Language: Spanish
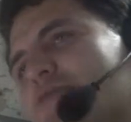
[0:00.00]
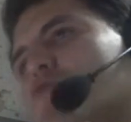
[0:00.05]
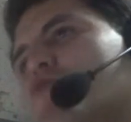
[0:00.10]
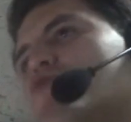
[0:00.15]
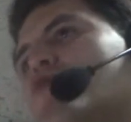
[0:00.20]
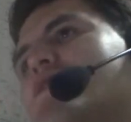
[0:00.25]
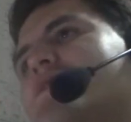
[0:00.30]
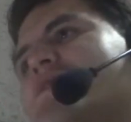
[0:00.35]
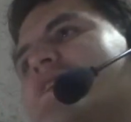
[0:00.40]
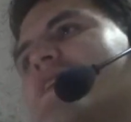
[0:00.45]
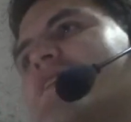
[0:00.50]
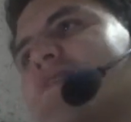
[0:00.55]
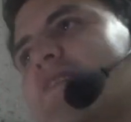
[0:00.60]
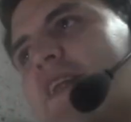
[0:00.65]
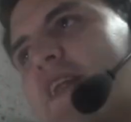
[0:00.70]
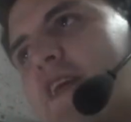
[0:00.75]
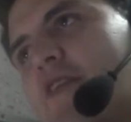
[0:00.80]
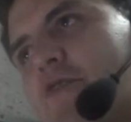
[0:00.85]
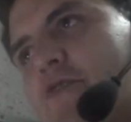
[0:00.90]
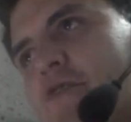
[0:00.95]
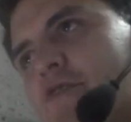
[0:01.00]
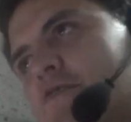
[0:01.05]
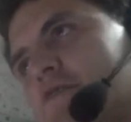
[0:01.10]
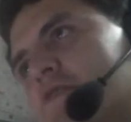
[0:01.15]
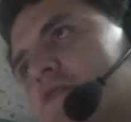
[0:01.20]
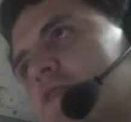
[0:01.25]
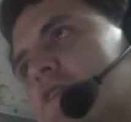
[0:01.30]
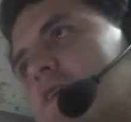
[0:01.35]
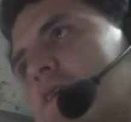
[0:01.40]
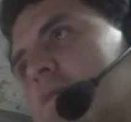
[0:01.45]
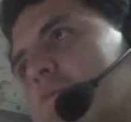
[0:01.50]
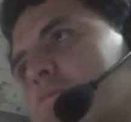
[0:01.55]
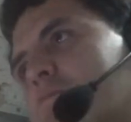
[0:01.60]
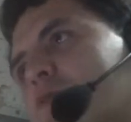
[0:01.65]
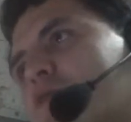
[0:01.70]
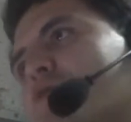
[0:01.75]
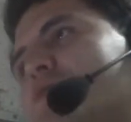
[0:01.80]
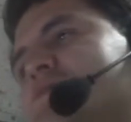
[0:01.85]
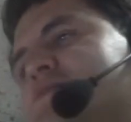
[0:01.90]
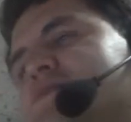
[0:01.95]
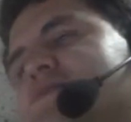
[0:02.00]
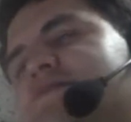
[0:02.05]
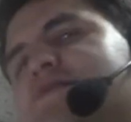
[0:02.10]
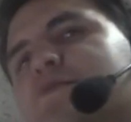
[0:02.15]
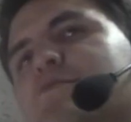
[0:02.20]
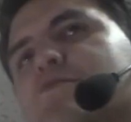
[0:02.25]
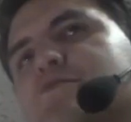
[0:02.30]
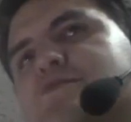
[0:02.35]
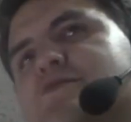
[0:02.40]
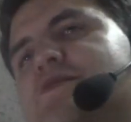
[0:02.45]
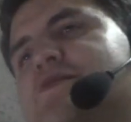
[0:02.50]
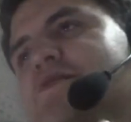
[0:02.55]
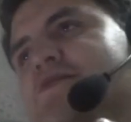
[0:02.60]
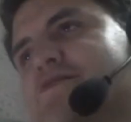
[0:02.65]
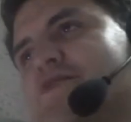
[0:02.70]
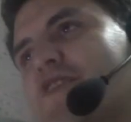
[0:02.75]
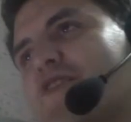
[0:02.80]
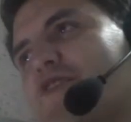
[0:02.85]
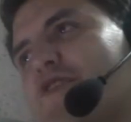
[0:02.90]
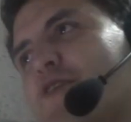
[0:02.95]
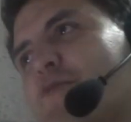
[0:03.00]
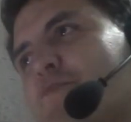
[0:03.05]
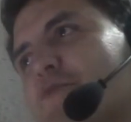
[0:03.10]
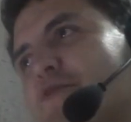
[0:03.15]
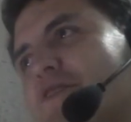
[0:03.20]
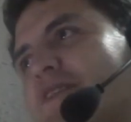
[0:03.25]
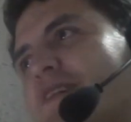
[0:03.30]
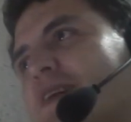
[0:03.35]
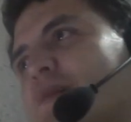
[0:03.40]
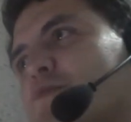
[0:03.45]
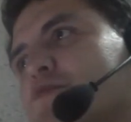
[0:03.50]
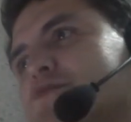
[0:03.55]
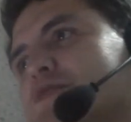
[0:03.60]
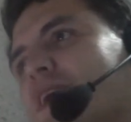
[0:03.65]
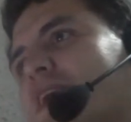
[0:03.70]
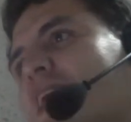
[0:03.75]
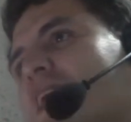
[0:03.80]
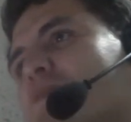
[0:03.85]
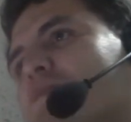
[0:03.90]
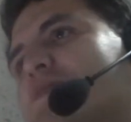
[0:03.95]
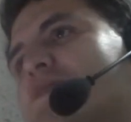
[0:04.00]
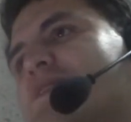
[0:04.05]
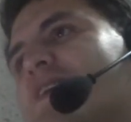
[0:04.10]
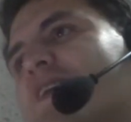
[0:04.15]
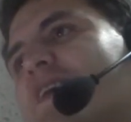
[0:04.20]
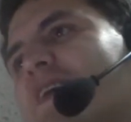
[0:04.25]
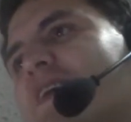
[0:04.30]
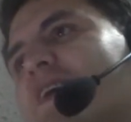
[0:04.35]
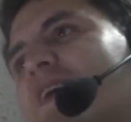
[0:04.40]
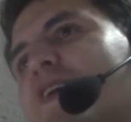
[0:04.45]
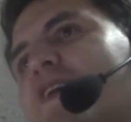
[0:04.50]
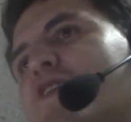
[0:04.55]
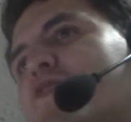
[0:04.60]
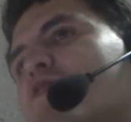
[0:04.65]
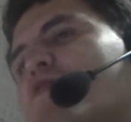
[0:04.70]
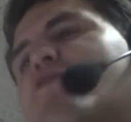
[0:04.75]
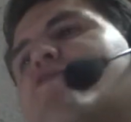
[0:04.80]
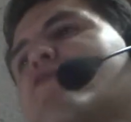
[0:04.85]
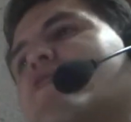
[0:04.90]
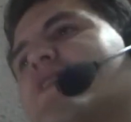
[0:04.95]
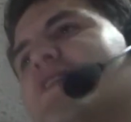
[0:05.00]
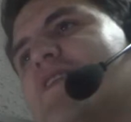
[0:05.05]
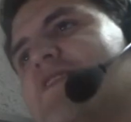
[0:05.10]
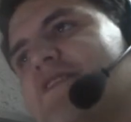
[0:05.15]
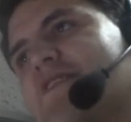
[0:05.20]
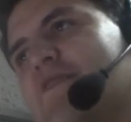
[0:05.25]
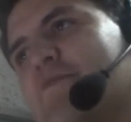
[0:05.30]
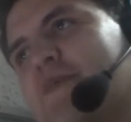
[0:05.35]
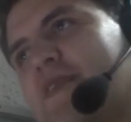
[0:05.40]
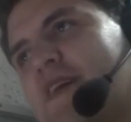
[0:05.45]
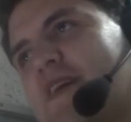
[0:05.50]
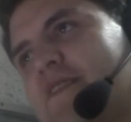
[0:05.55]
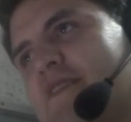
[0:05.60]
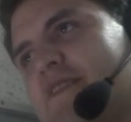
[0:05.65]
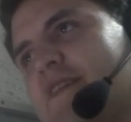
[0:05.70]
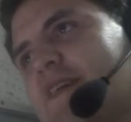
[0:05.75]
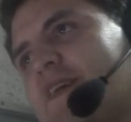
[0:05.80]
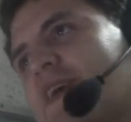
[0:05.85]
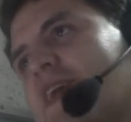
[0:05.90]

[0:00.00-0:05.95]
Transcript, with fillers: Uno entiende el enojo, pero insistimos y desde Radio Deporte creemos que el arbitraje no fue determinante.